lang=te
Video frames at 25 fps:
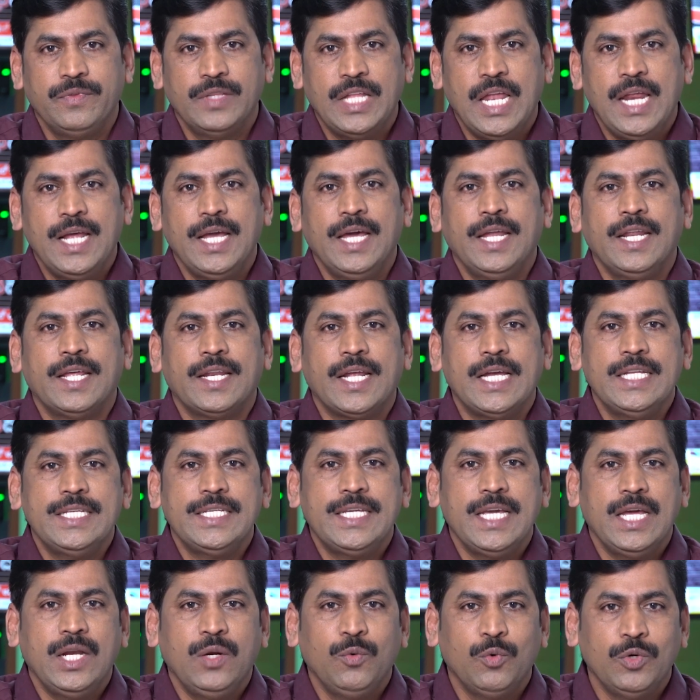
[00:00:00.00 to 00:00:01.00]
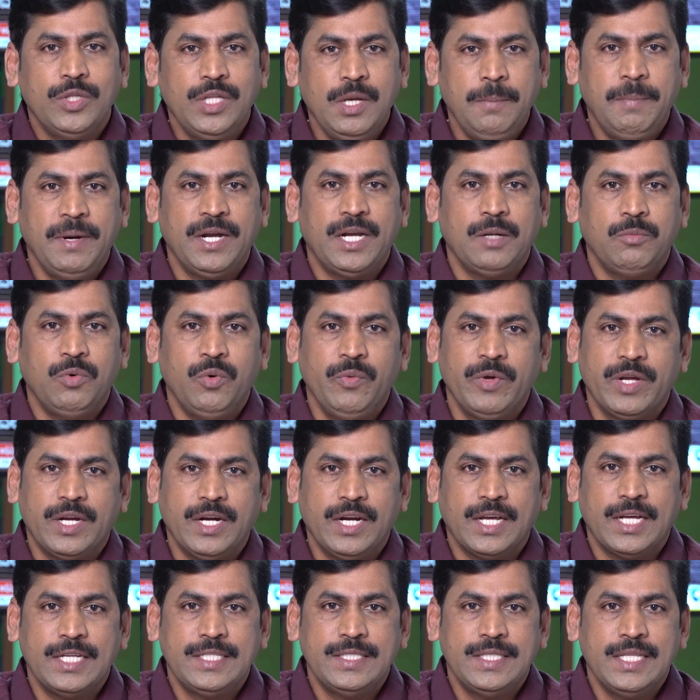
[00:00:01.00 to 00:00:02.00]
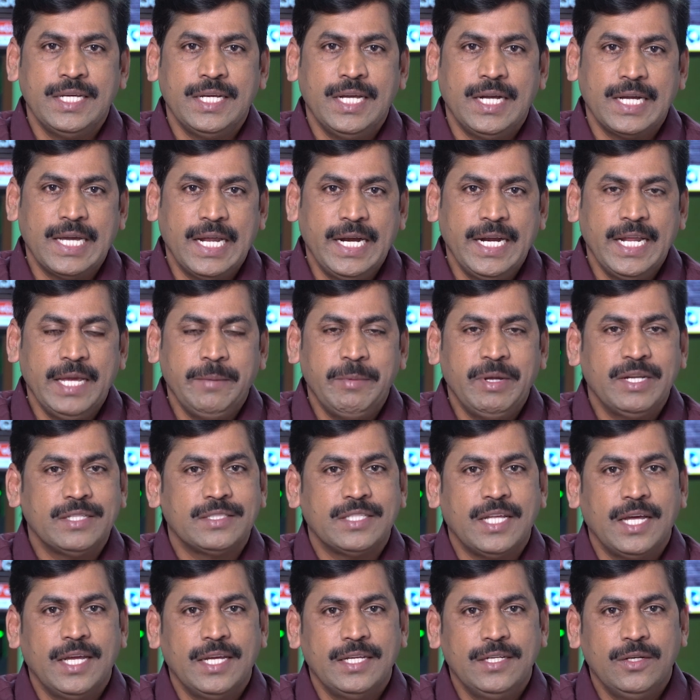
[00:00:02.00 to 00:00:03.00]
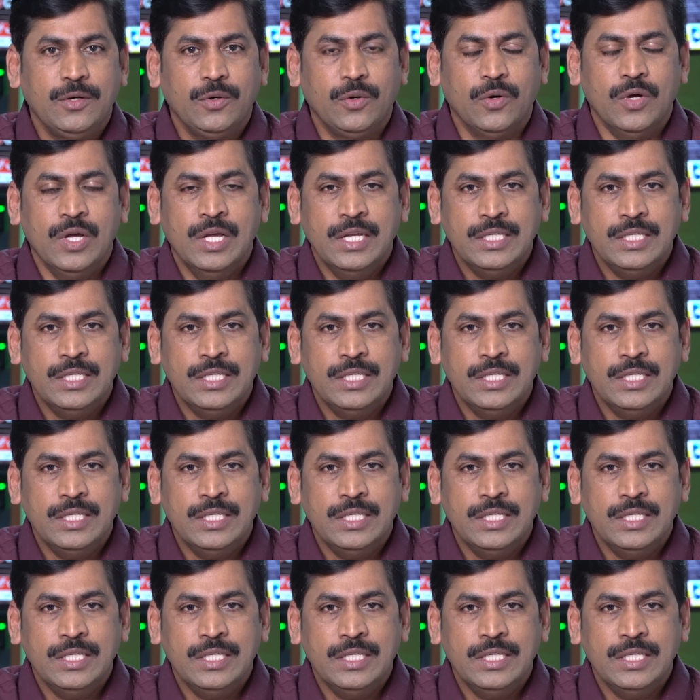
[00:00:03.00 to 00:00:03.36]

తెలంగాణ రాజకీయాలను వదిలిపెట్టబోము ఇక్కడ ఖచ్చితంగా గణనీయమైన స్థాయిలో